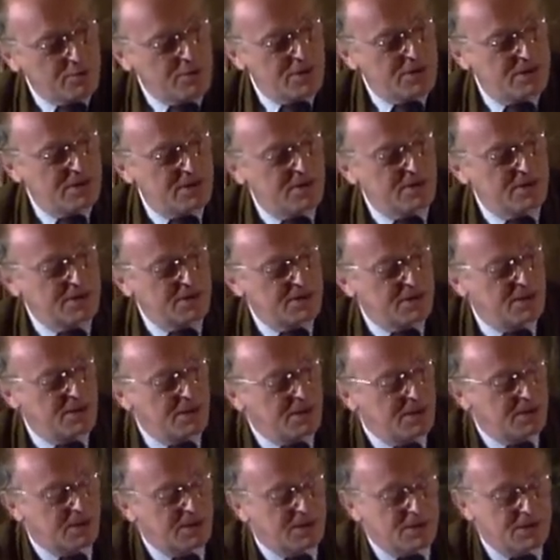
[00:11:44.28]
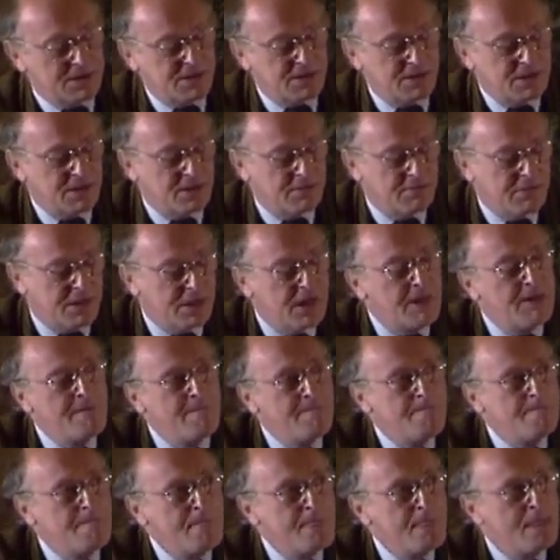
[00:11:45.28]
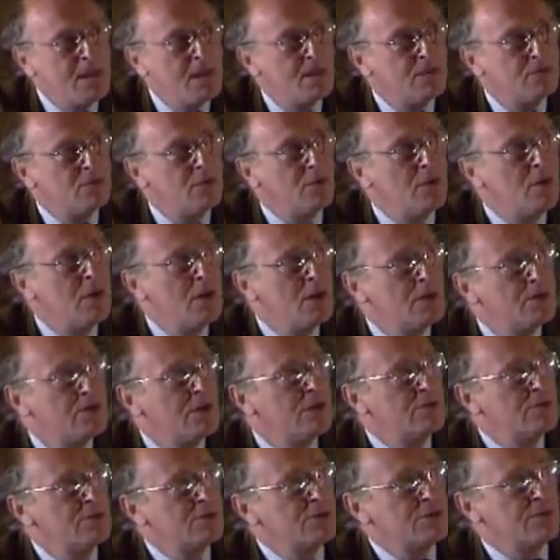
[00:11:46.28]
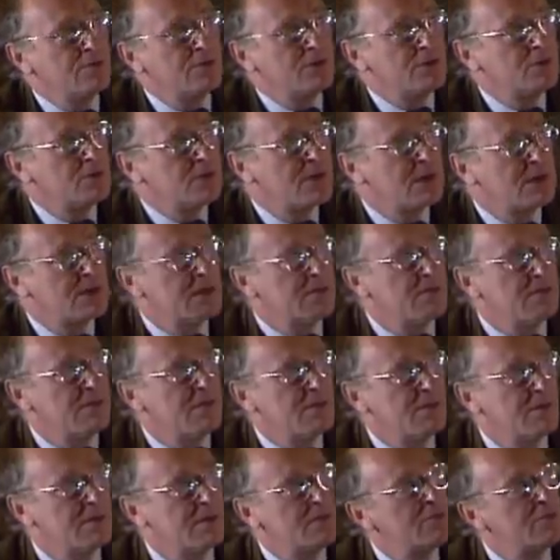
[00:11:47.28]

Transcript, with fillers: то есть разделить это с ним, да? Но ну, я думаю, что в результате этого э,